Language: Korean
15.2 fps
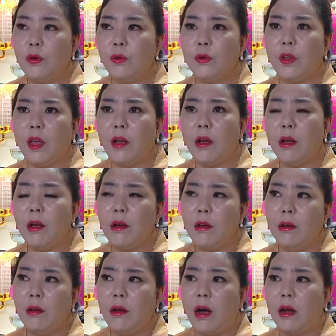그리고 내가
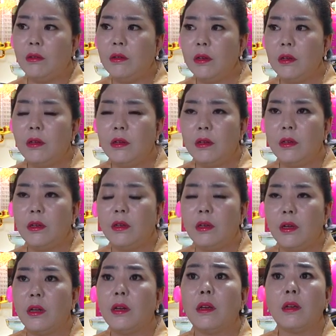안 될 일이
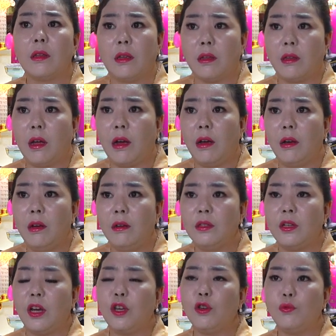희한하게 됐다.
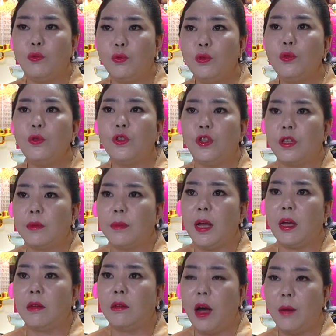자기 운도
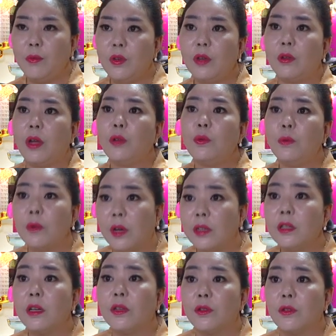있지만 아무래도 활동을
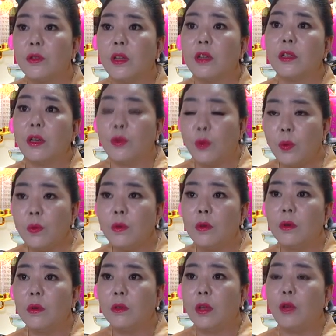하시겠죠. 내 자손
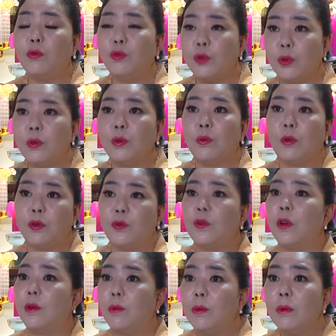내 후손을
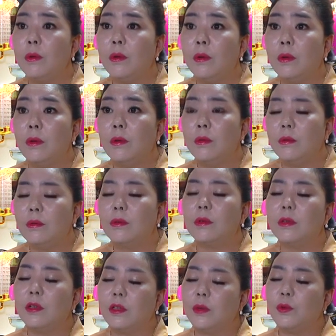도와주려고 음,
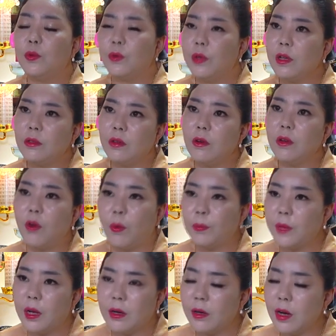그렇기 때문에 조상떡이
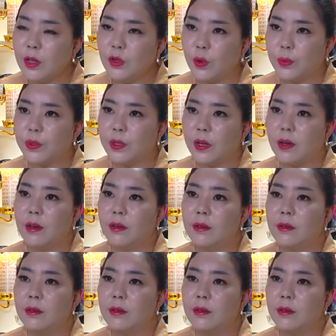없다고는 할 수 없어요